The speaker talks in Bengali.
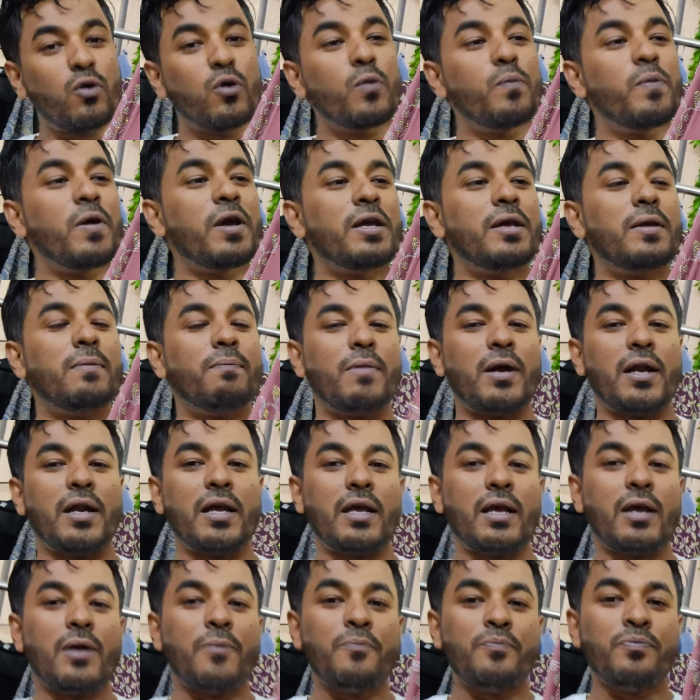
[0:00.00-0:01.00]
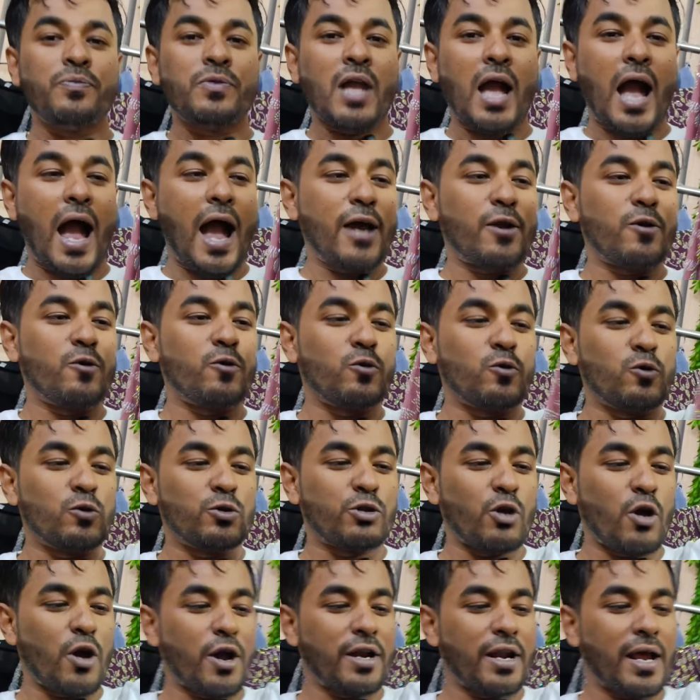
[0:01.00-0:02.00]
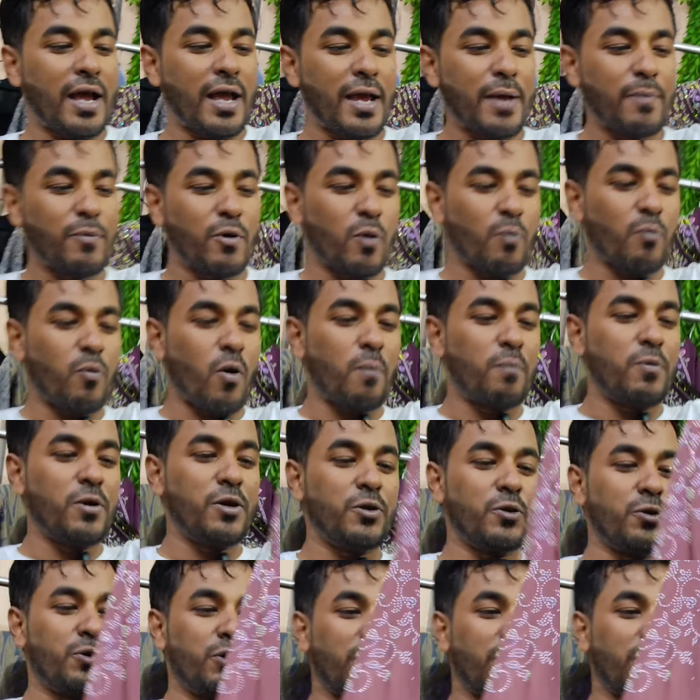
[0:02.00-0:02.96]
খুবই মানে আয়রন করতে হয় না এবং ববলিন